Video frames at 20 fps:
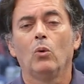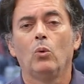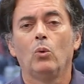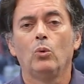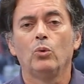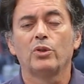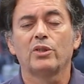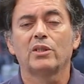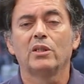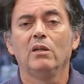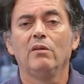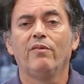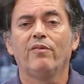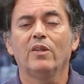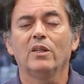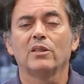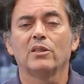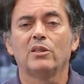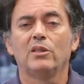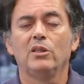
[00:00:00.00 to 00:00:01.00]
o San
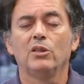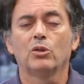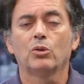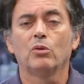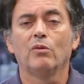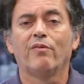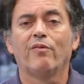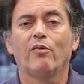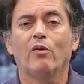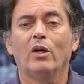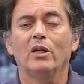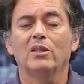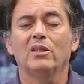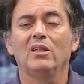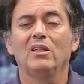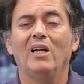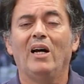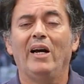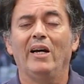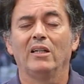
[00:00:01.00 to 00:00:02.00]
Francisco
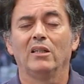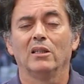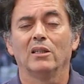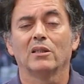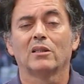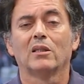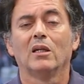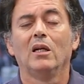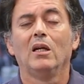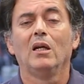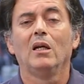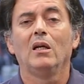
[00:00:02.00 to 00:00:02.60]
49ers.